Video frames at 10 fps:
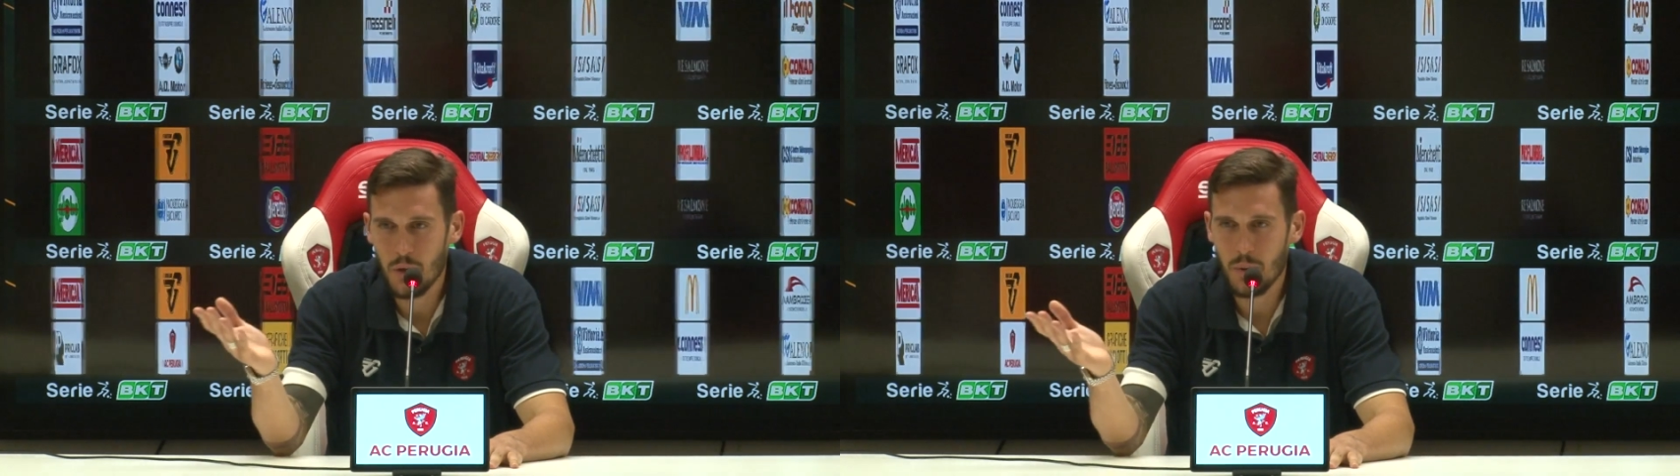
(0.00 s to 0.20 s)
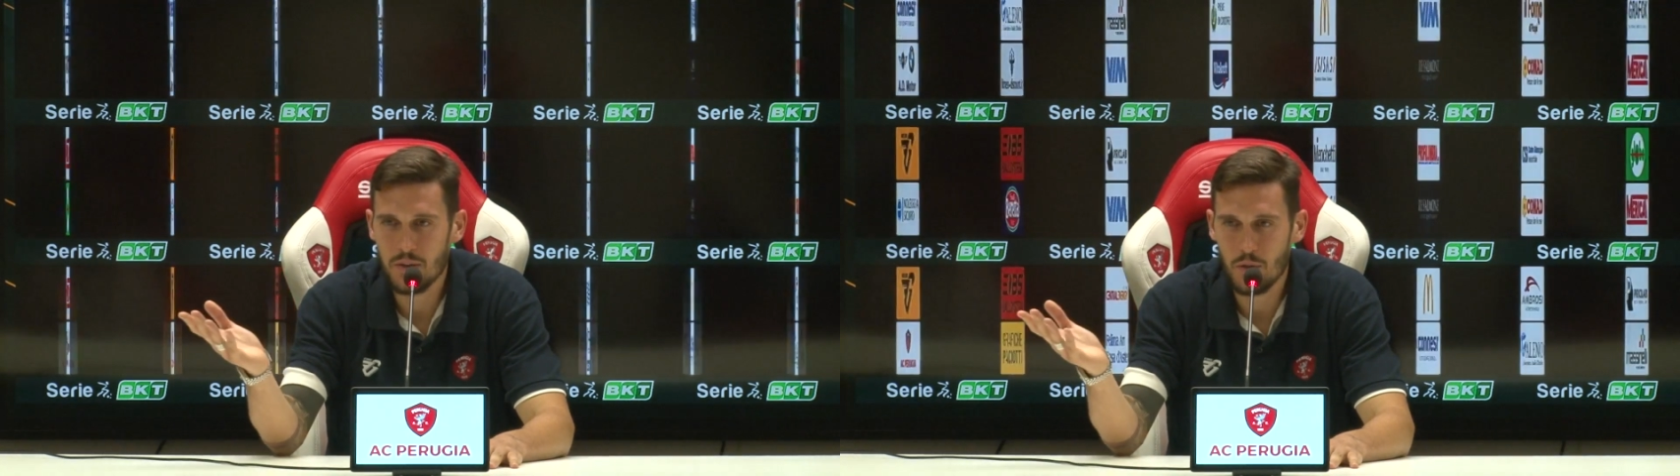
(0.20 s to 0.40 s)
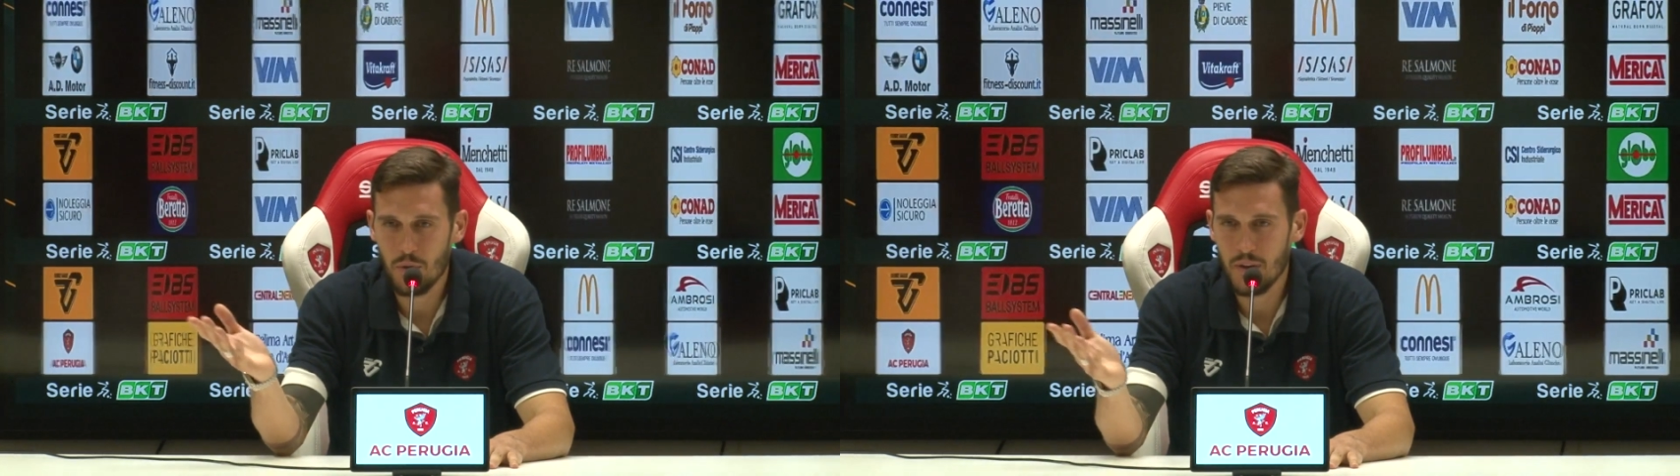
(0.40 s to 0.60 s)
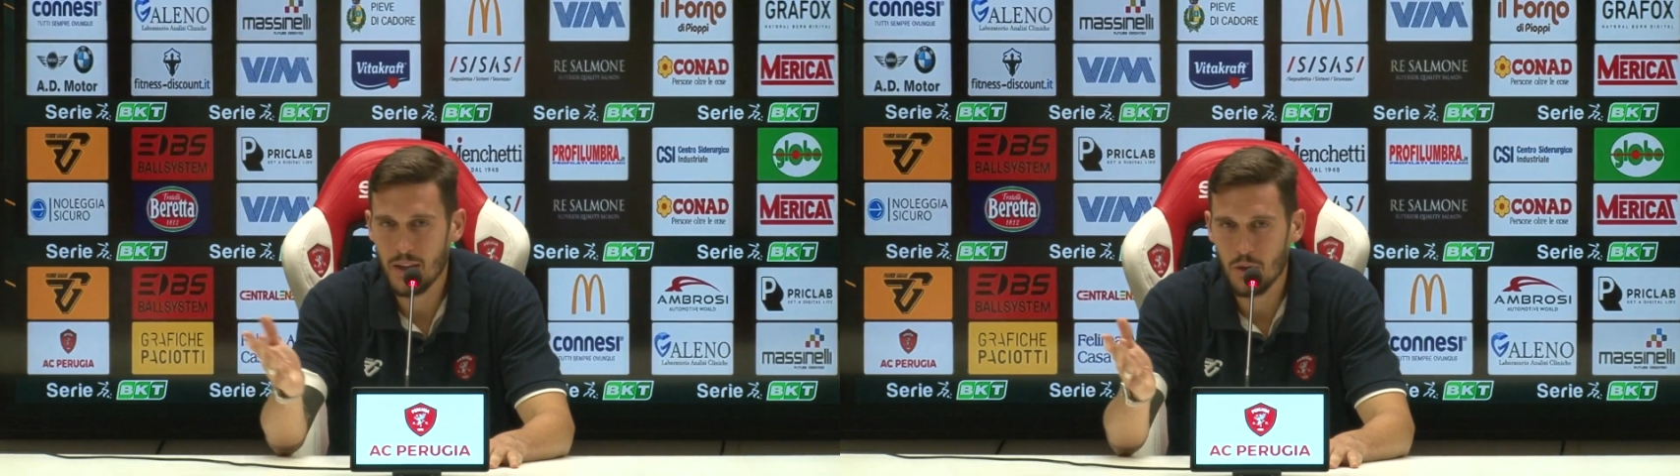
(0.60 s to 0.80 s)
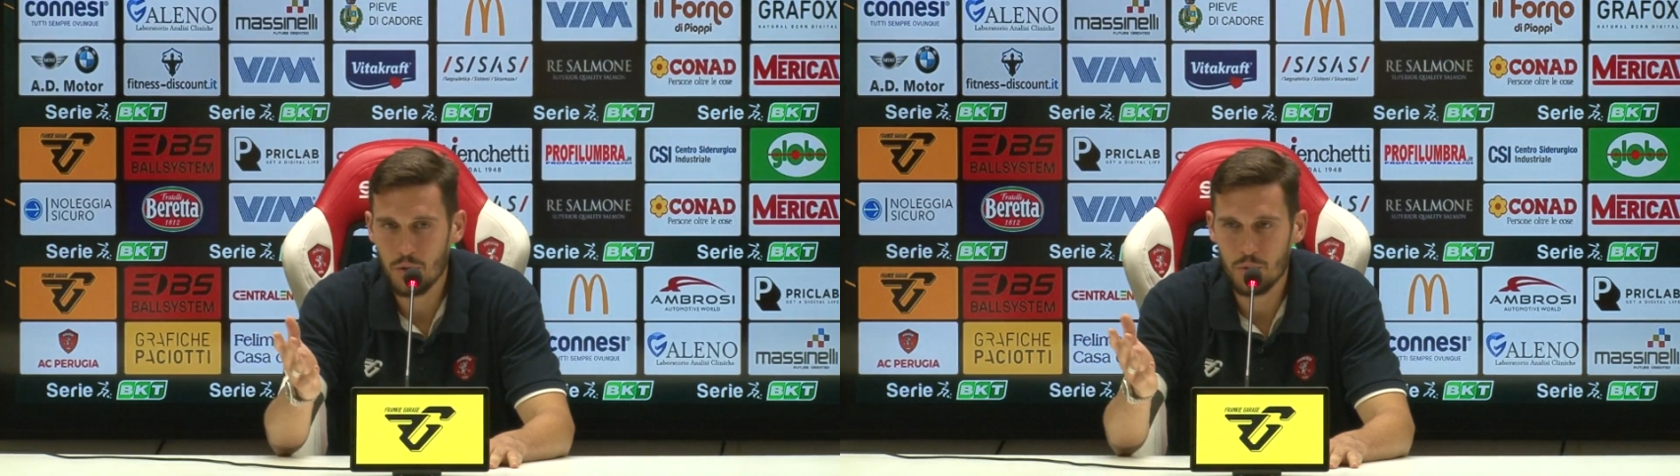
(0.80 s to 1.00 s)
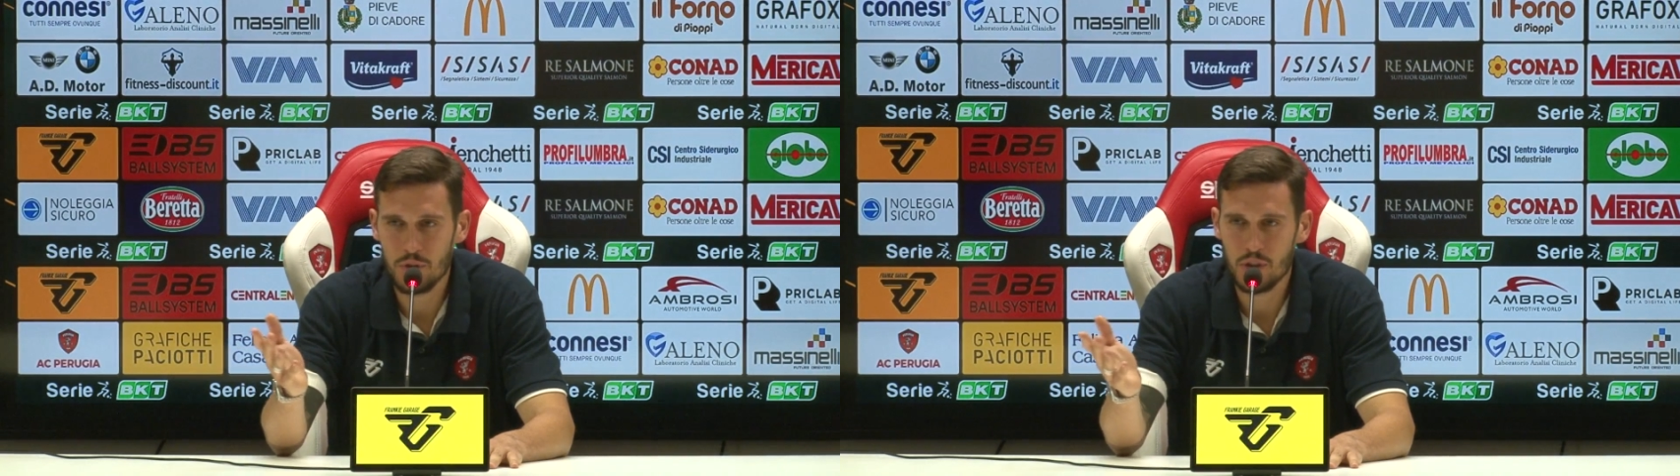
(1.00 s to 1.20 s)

e questo lo vedano tutti,